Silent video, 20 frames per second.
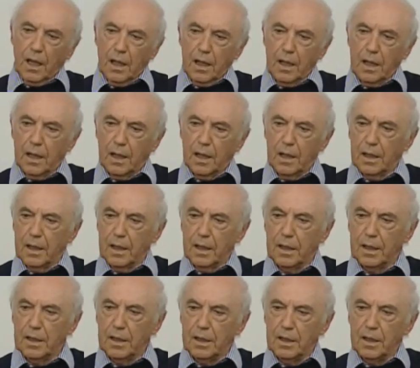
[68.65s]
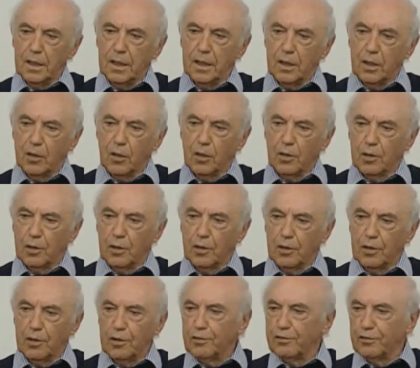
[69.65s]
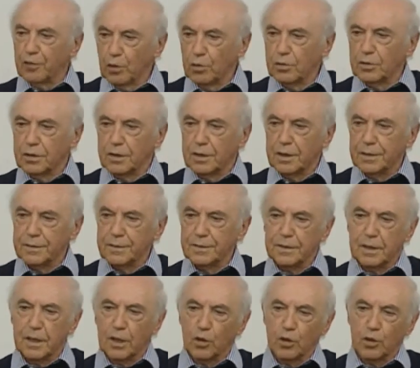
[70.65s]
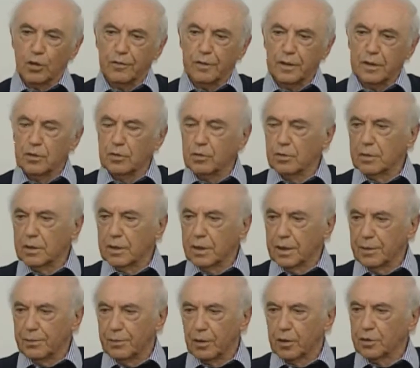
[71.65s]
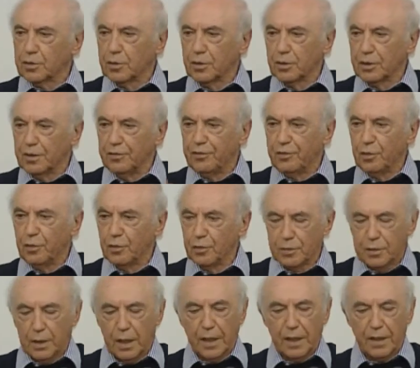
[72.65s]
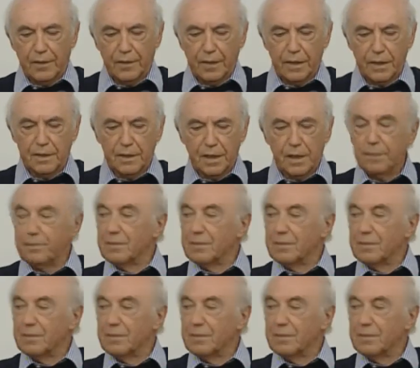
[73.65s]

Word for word: le, i loro frutti, le loro verdure, riportano i rifiuti, allevano eccetera.